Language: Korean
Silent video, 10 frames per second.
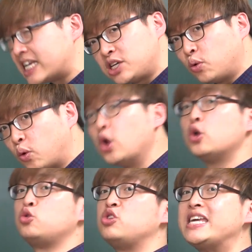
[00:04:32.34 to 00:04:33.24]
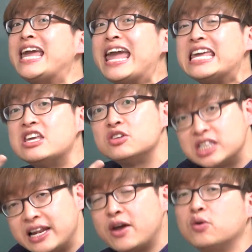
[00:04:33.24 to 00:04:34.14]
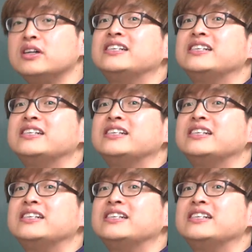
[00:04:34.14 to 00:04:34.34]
되시고 뒤에 이어질 내용은